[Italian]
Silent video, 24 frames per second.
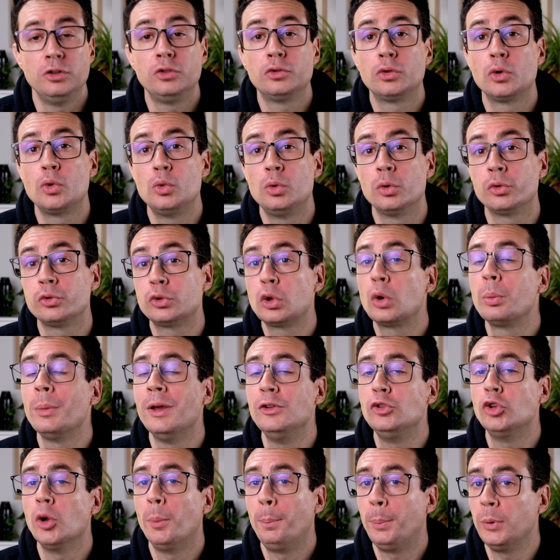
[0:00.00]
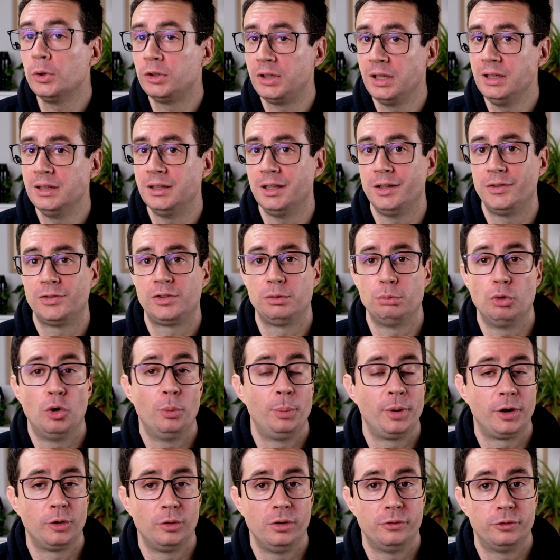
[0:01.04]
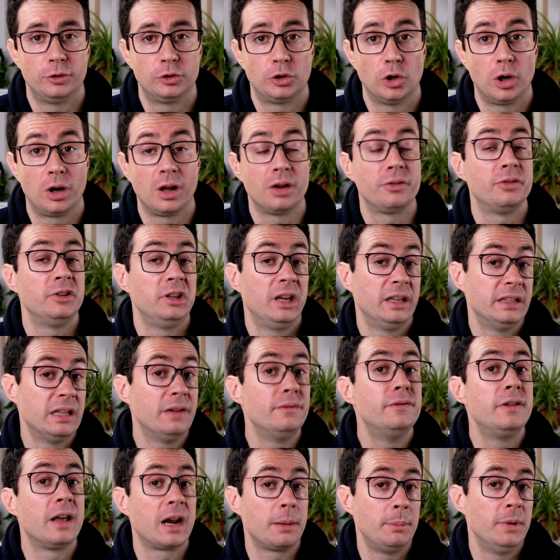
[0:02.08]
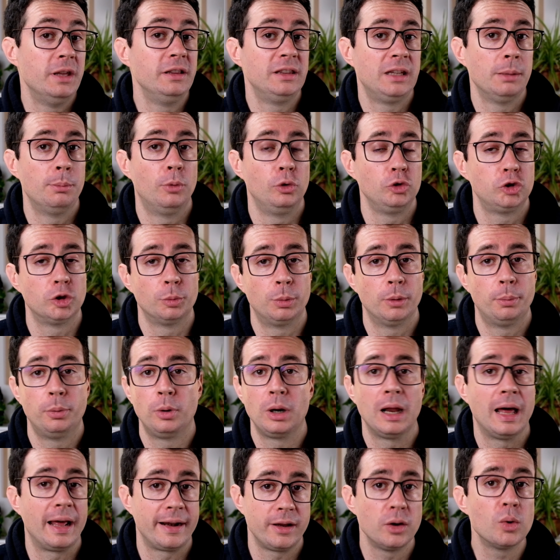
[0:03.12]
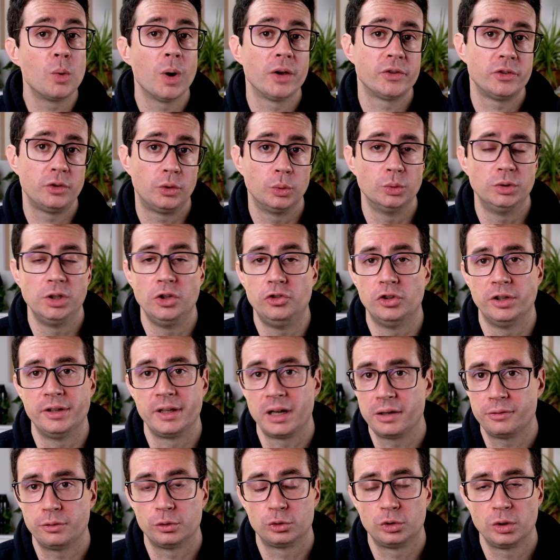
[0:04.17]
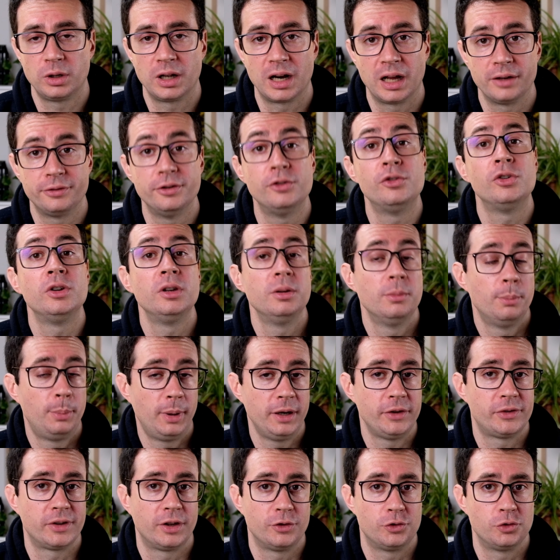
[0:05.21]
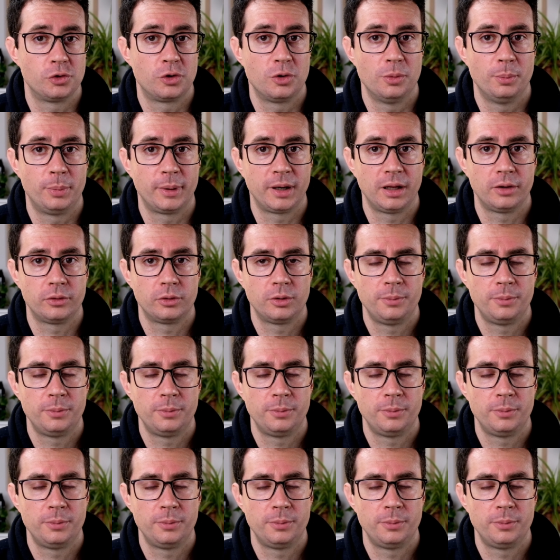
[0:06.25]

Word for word: sono uno strumento potentissimo per noi fotografi ed è veramente molto popolare in quasi tutti i generi fotografici, paesaggio compreso.